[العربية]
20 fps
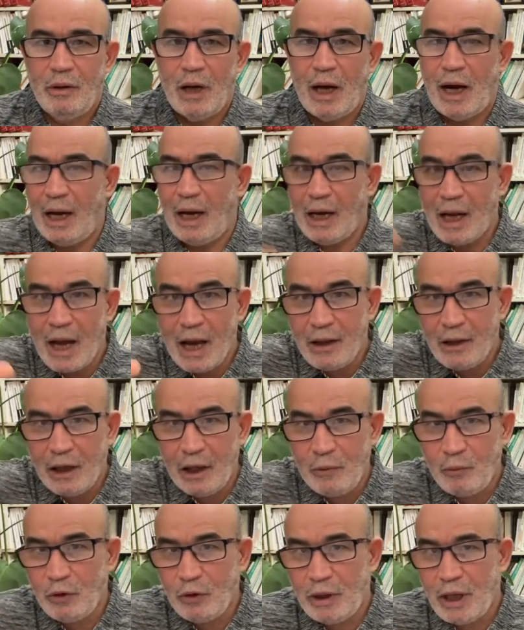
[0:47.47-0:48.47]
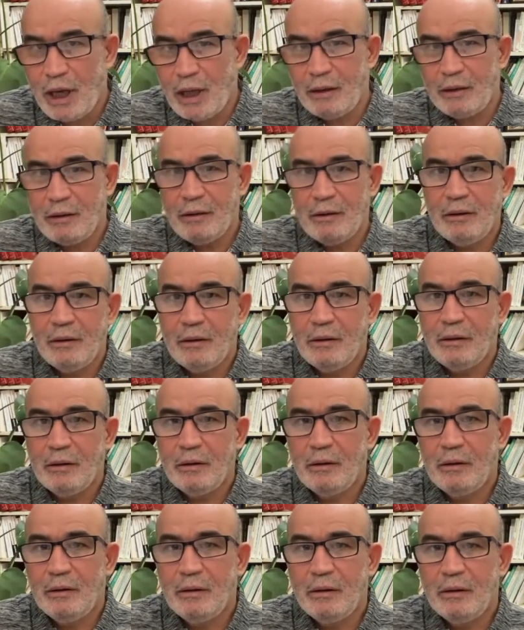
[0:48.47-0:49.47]
على هذه البلدان
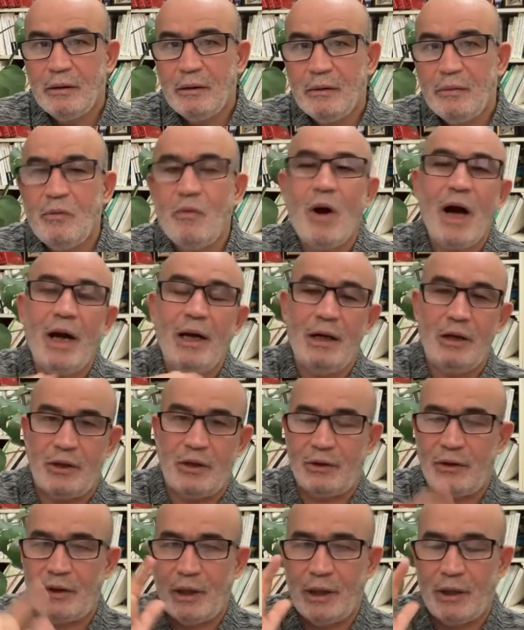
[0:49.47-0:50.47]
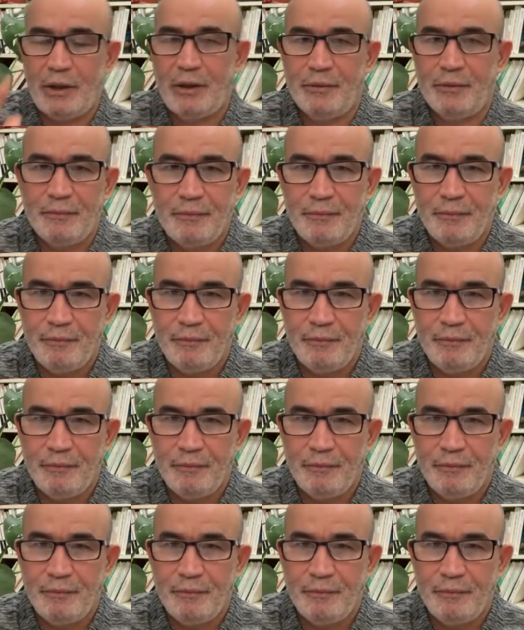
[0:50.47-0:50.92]
وعلى الجزائر